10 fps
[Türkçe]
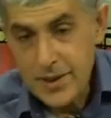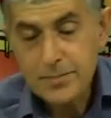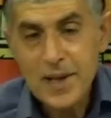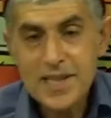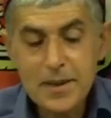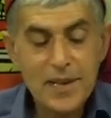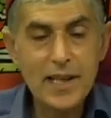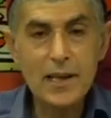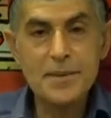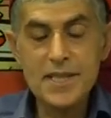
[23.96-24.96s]

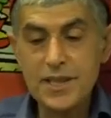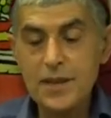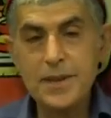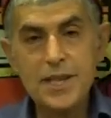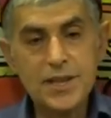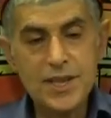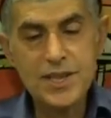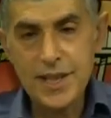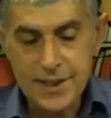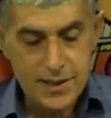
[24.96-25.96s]
malzemelerimizi temin
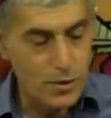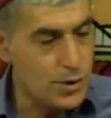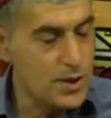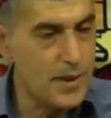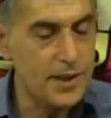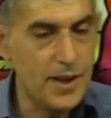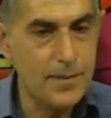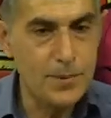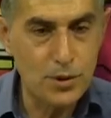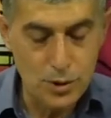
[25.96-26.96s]
ettiyseniz o zaman ne
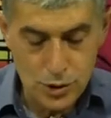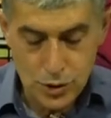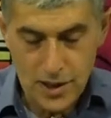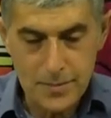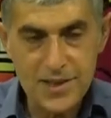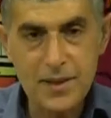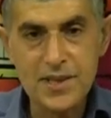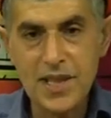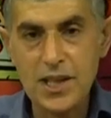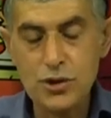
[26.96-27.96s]
yapıyoruz? Şöyle masamıza
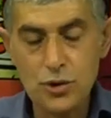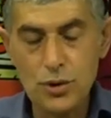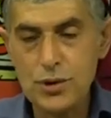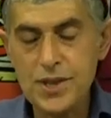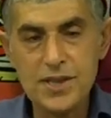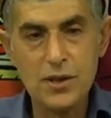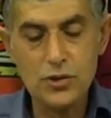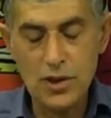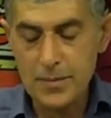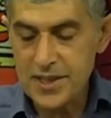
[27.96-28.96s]
geçiyoruz. Siz de
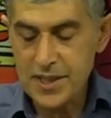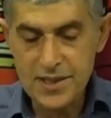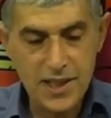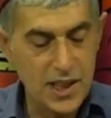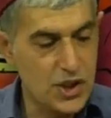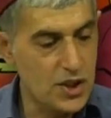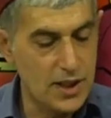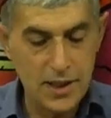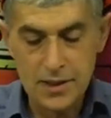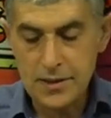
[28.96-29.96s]
şöyle masanıza
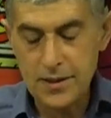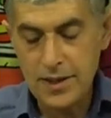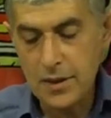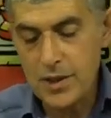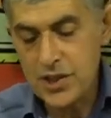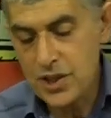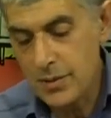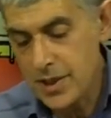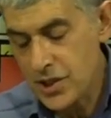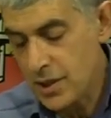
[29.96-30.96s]
geçin. Yavaş
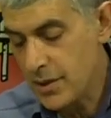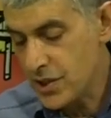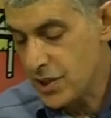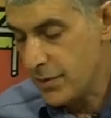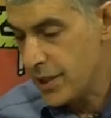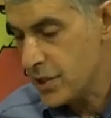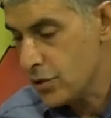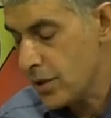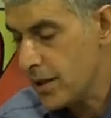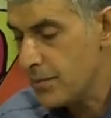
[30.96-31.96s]
yavaş yavaş yavaş
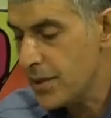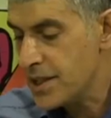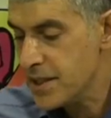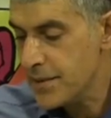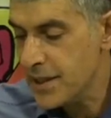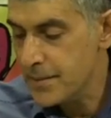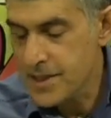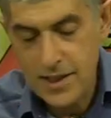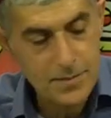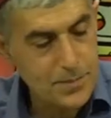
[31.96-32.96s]
şöyle malzemelerimizi
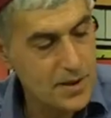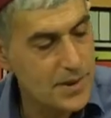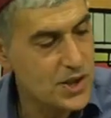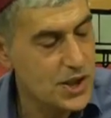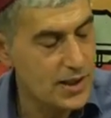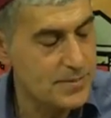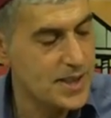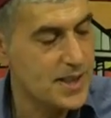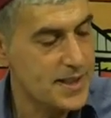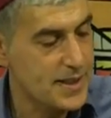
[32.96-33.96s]
yapmaya başlayalım
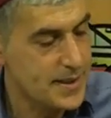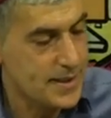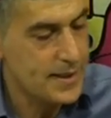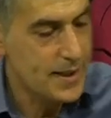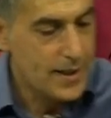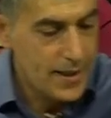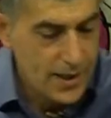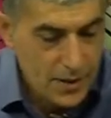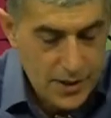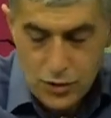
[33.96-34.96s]
isterseniz.
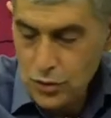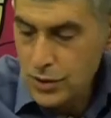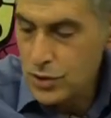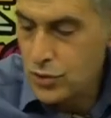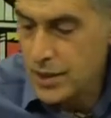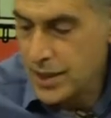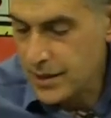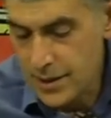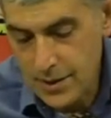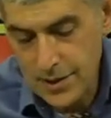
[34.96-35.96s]
Evet şunları şöyle
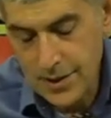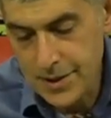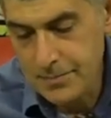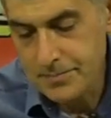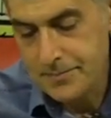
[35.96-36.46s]
kenara alalım.